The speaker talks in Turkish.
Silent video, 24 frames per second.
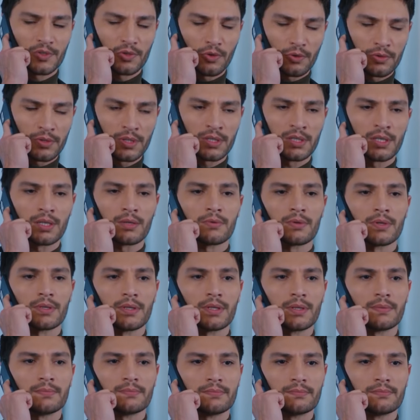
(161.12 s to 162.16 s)
çok teşekkür
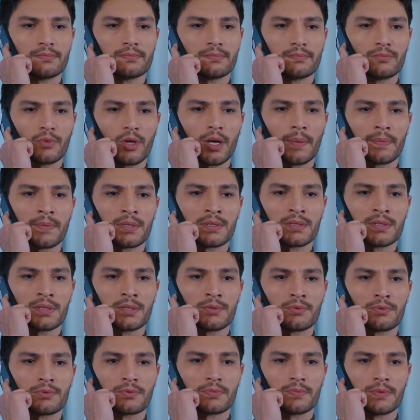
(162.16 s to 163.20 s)
ederim. Bu yaptığınızı
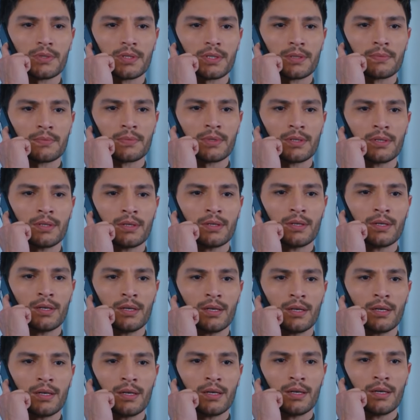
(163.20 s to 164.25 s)
hiç unutmayacağım.
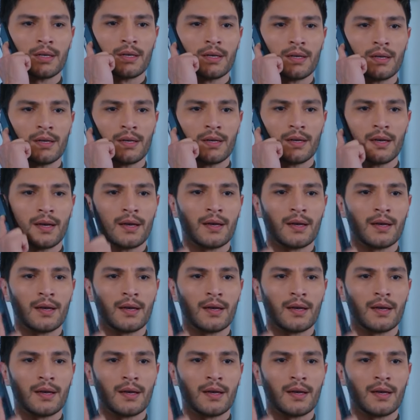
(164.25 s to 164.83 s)
Görüşmek üzere.